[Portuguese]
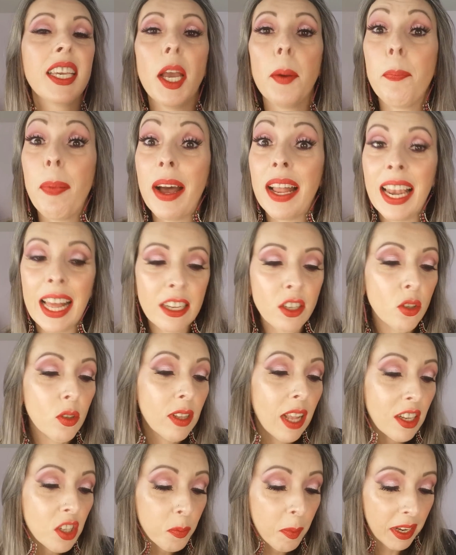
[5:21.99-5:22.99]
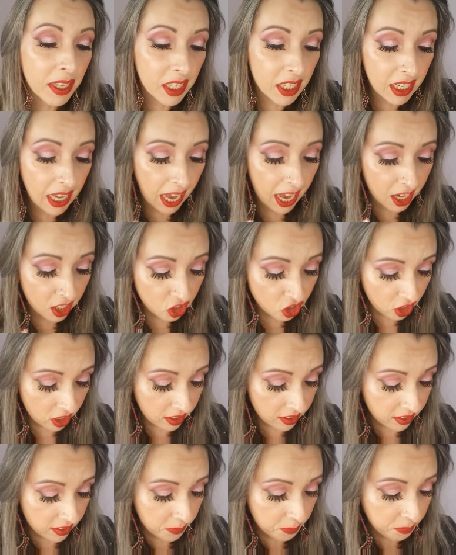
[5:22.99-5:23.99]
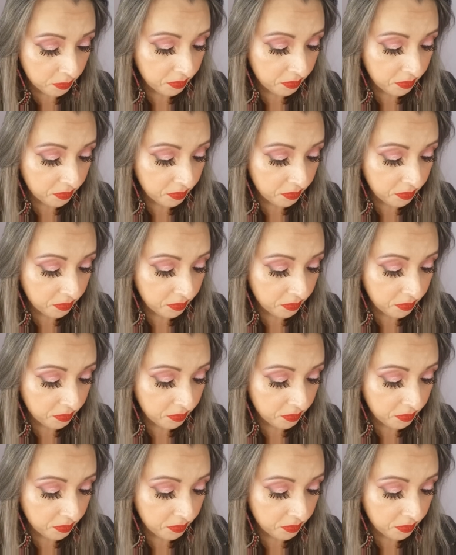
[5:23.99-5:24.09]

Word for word: Que é Palácio das Maquiagens.